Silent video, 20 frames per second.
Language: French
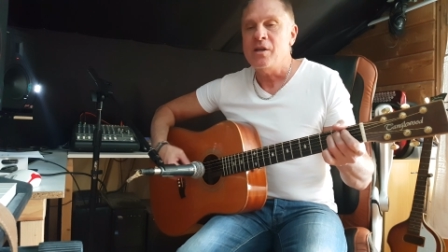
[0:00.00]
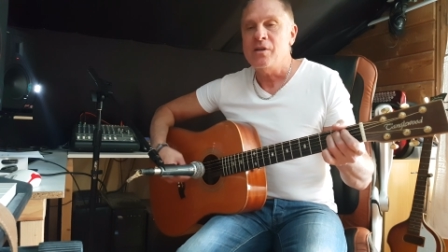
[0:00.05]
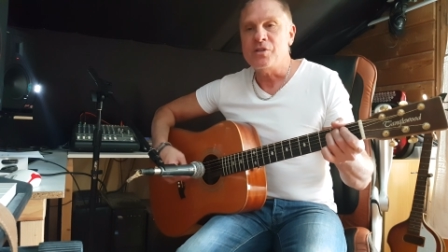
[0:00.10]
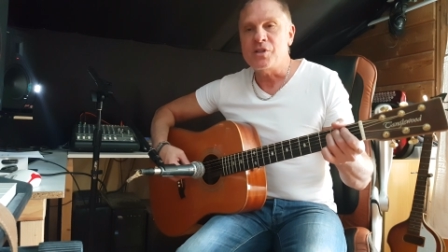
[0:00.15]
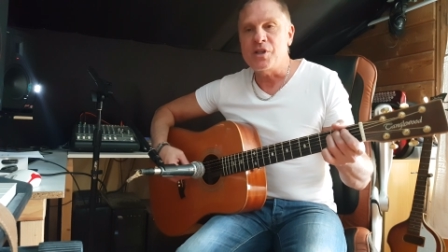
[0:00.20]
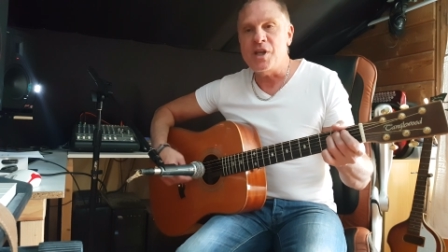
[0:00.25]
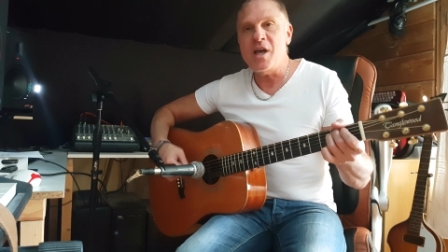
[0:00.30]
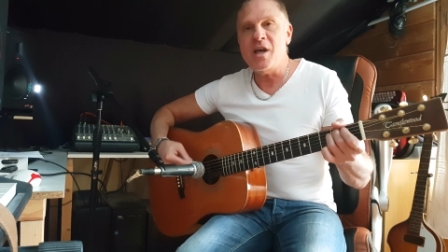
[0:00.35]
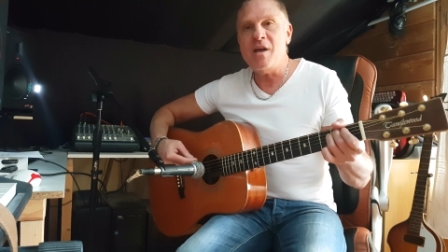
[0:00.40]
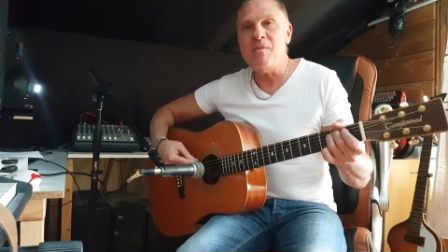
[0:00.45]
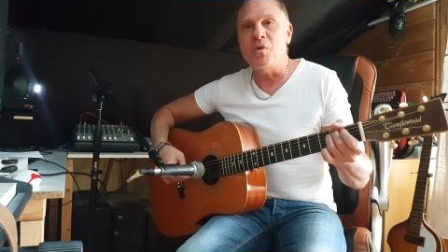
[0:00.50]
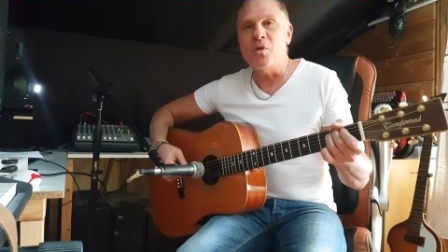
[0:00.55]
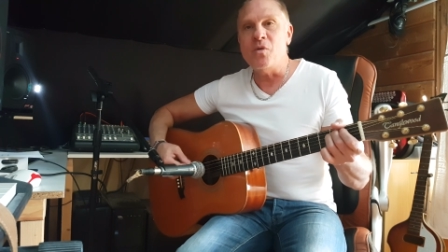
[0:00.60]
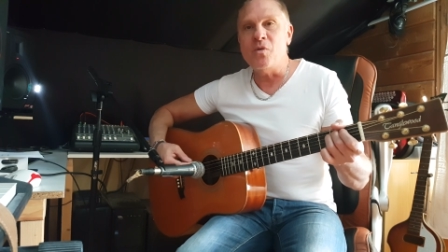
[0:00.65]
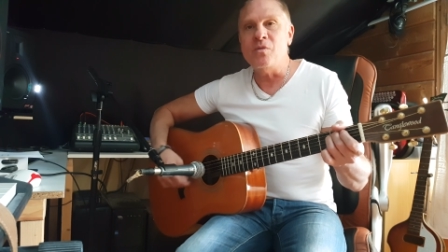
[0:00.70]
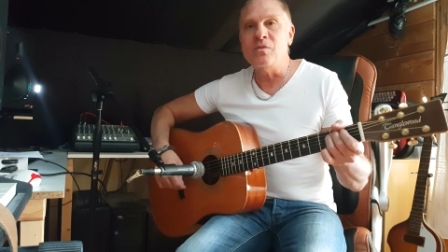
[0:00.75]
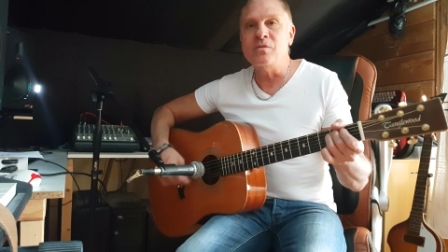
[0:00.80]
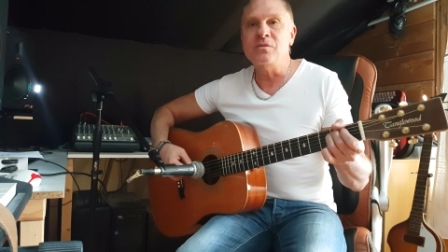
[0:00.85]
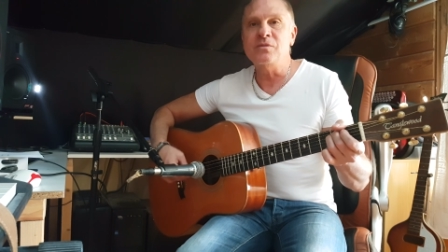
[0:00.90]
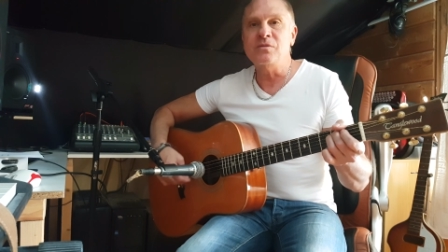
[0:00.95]
Tiens bon
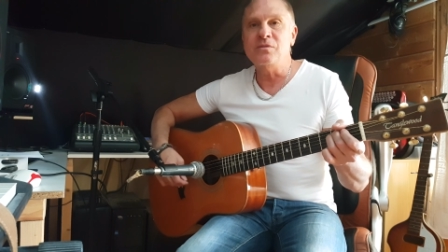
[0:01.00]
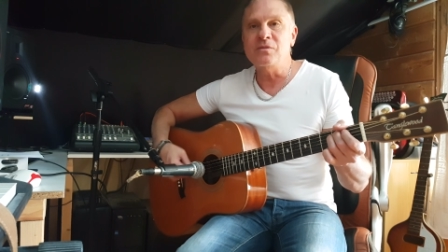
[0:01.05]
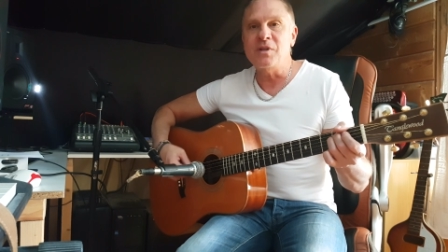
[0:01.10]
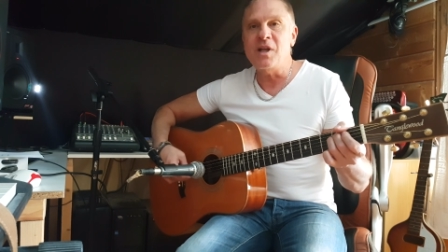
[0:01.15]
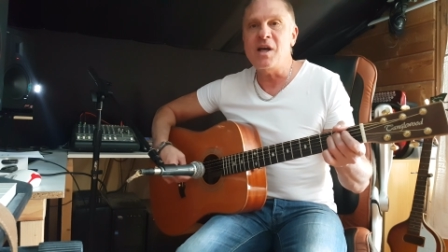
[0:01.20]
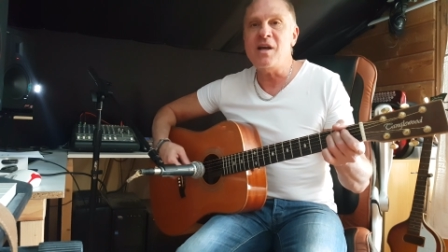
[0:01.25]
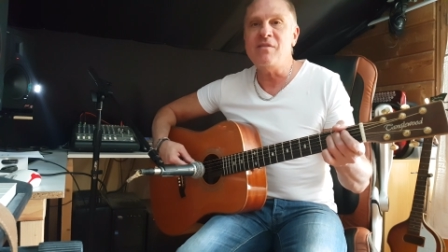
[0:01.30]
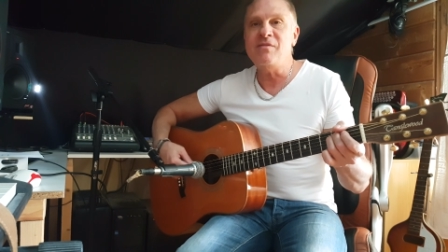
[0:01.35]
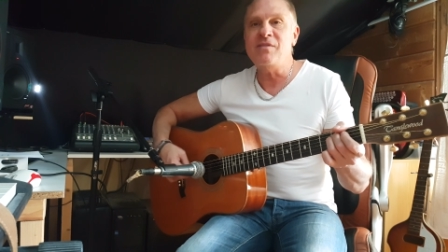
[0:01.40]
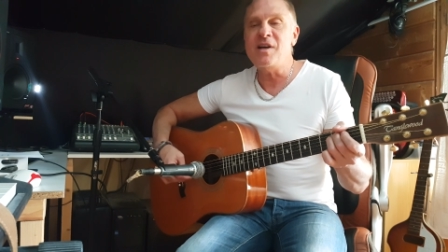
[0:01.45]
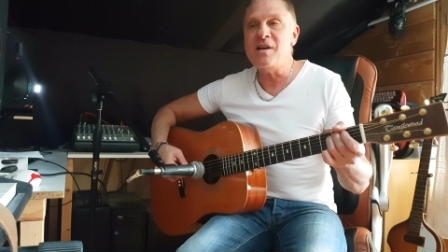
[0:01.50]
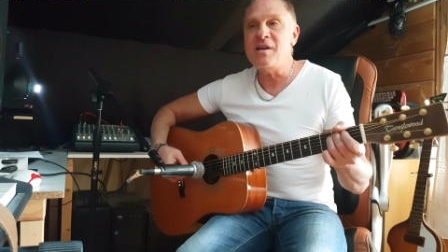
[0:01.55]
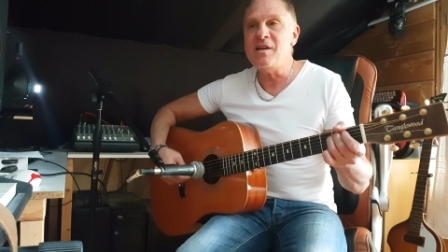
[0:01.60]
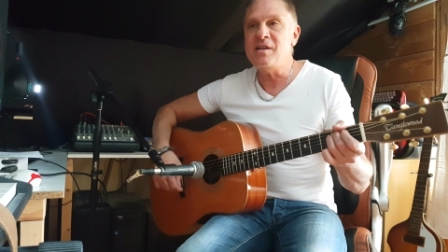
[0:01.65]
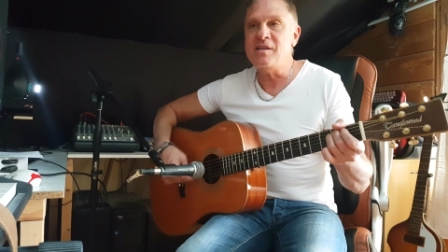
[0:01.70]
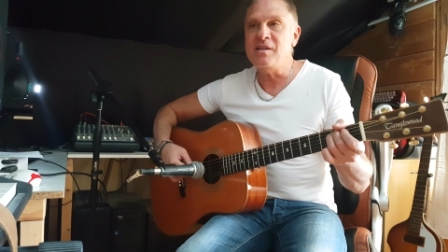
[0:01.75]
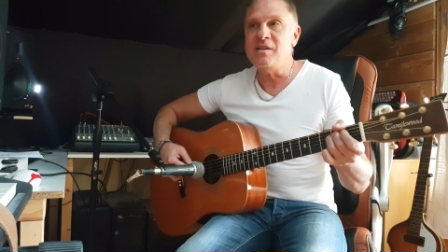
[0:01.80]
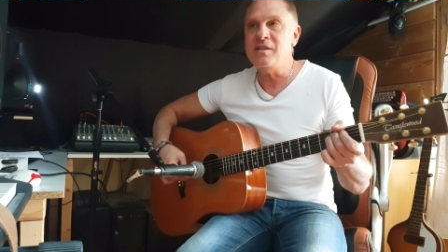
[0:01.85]
là-bas.